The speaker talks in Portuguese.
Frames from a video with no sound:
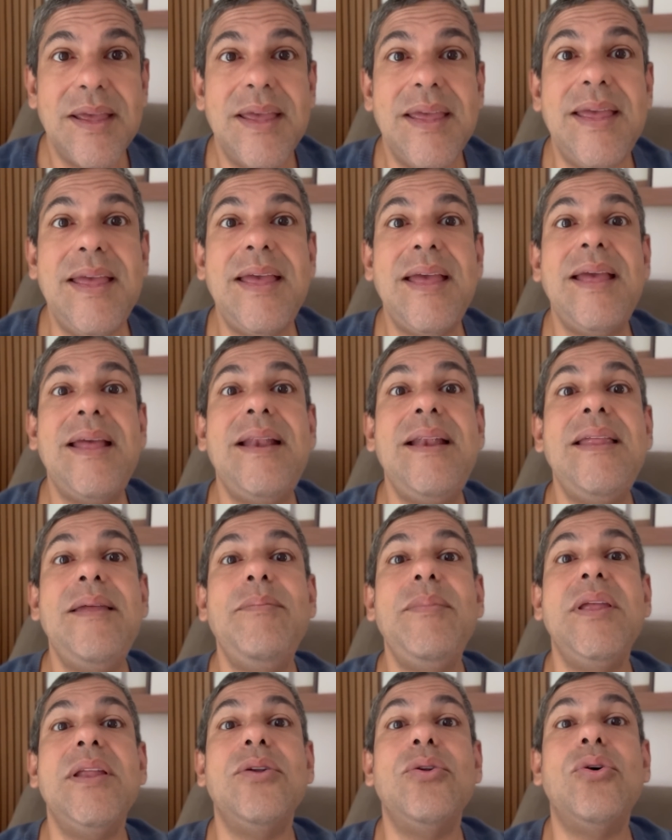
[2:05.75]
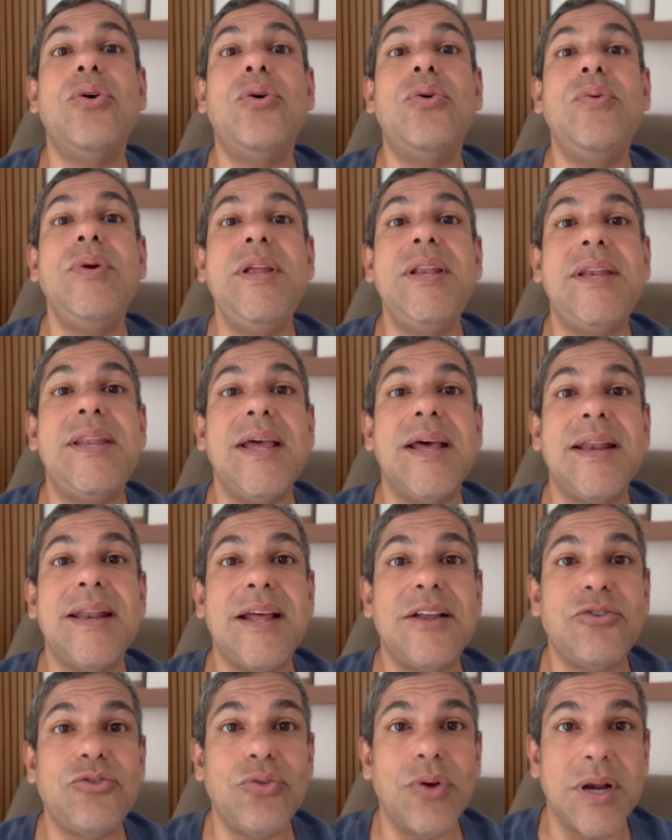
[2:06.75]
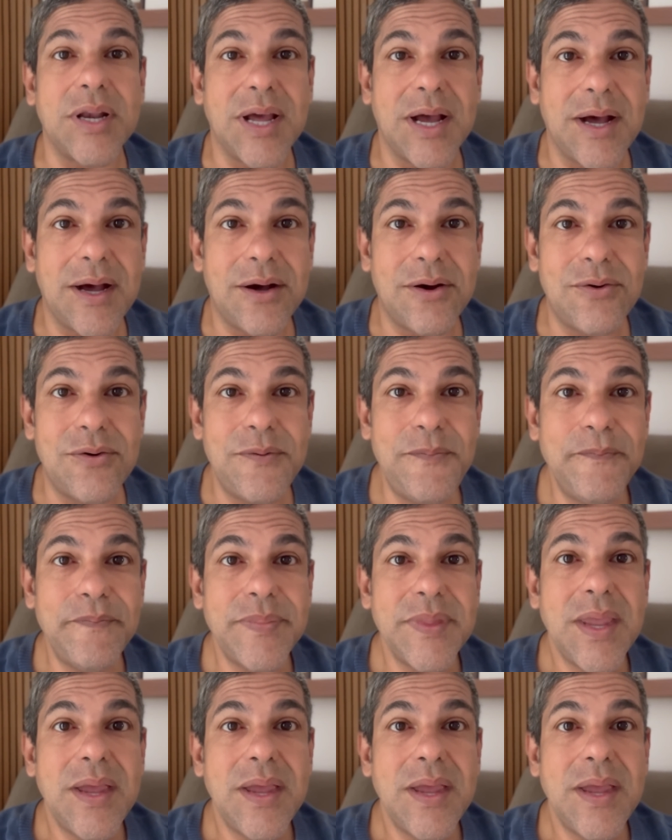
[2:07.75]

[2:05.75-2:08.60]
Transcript: eliminou o Internacional.